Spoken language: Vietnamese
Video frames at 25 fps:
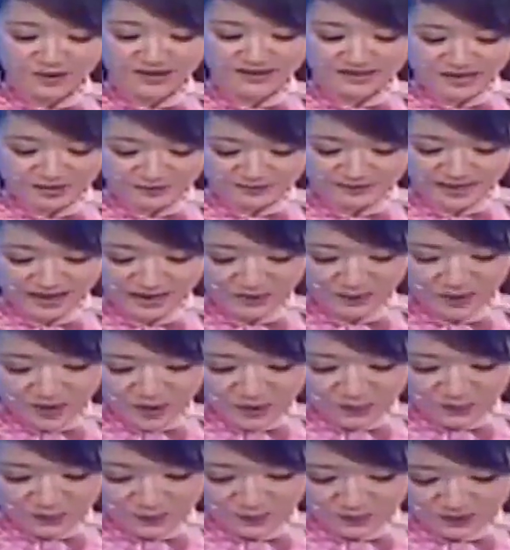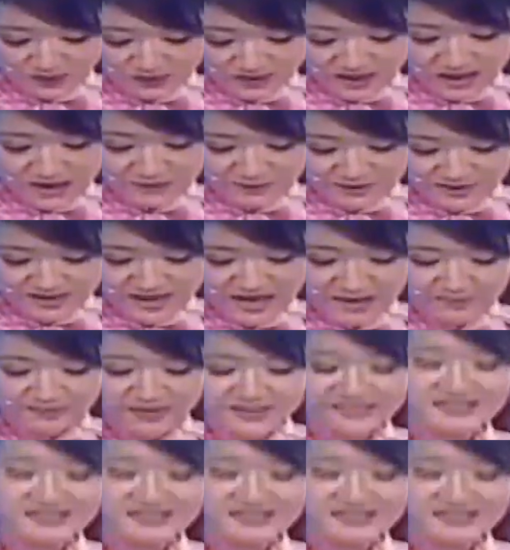hình đào tạo của Arena